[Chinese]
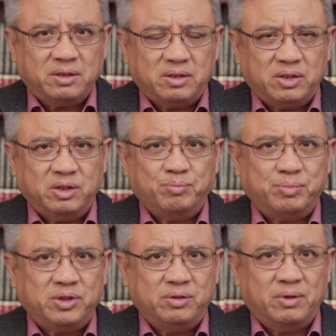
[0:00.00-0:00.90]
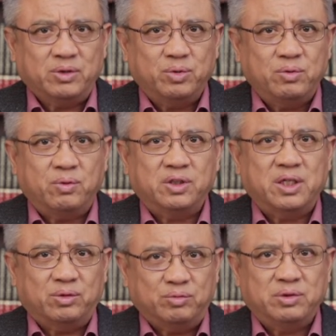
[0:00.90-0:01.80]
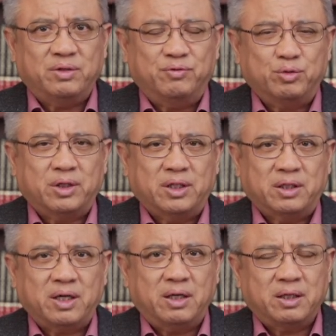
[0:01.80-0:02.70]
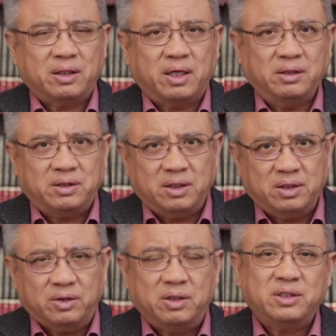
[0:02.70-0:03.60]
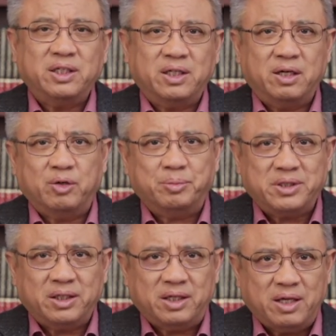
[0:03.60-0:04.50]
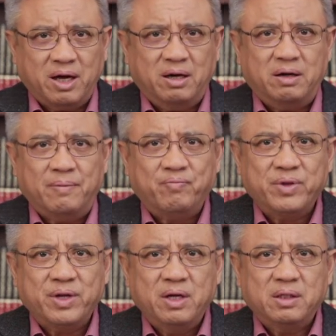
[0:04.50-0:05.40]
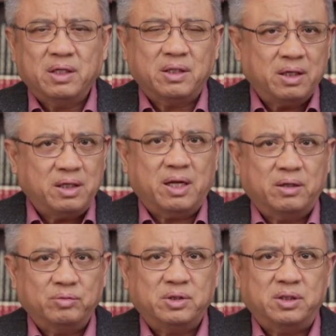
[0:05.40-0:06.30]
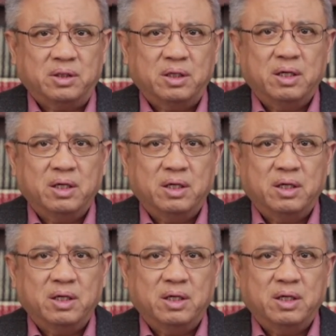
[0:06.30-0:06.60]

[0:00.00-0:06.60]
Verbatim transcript: 直不希望中国陷入无政府状态的。当然他当时的理由和现在理由不见得一样哈，但他历来如此。